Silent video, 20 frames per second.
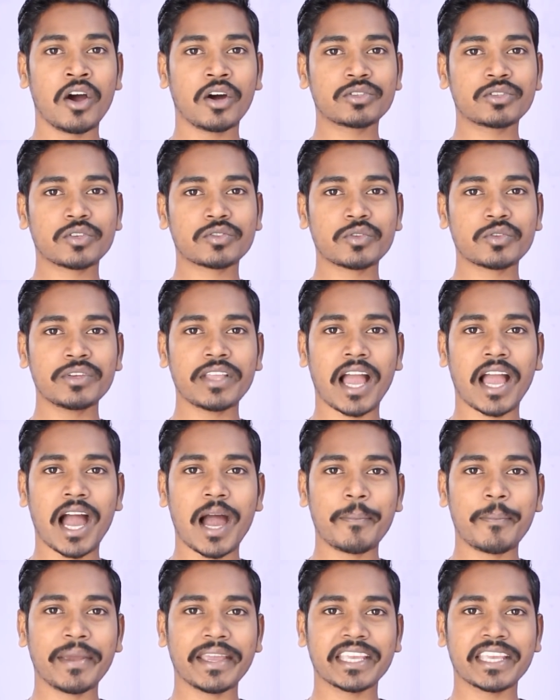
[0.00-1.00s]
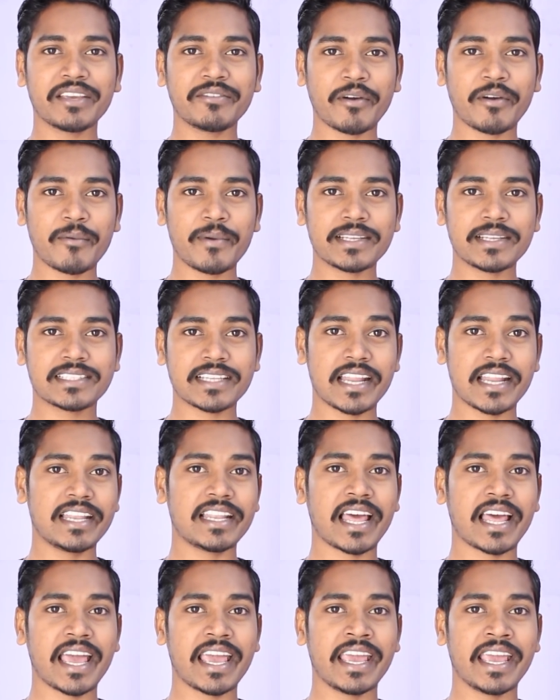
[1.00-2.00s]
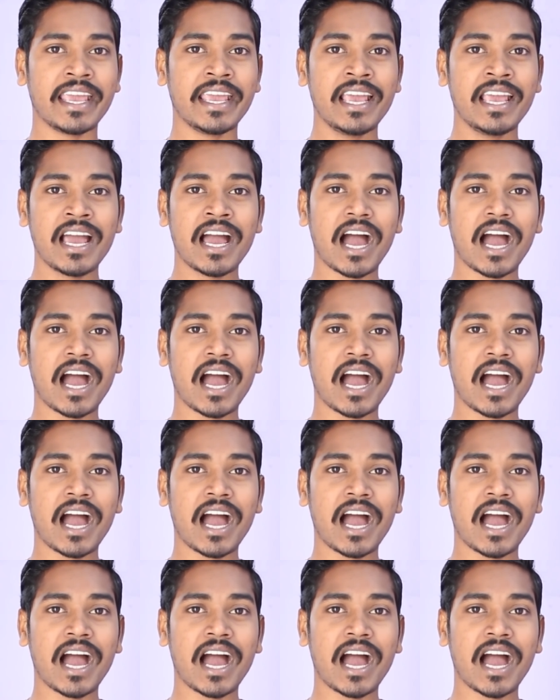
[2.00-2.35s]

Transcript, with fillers: और दोस्तों यहाँ पे गिव अवे चल रहा है